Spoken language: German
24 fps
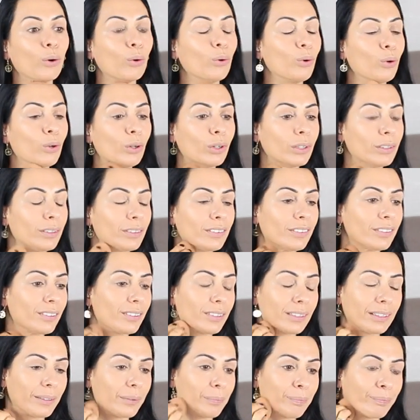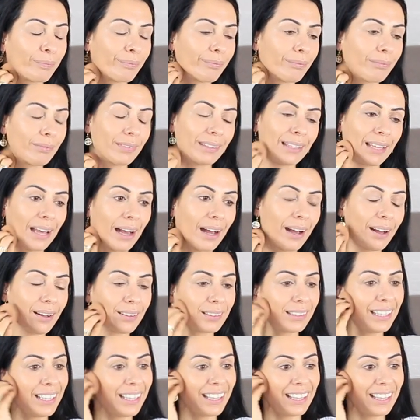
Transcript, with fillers: und ähm, ja,